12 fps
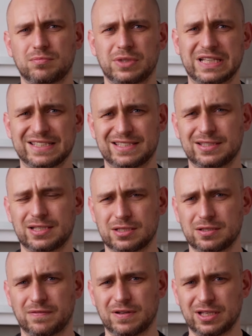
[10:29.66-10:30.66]
jest
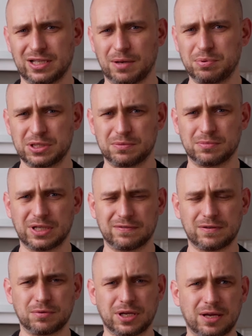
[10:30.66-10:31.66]
zdecydowanie lepszym
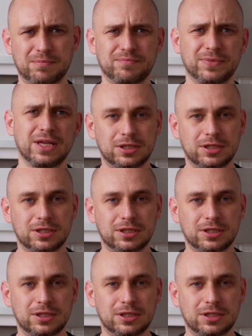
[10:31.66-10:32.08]
kawałkiem.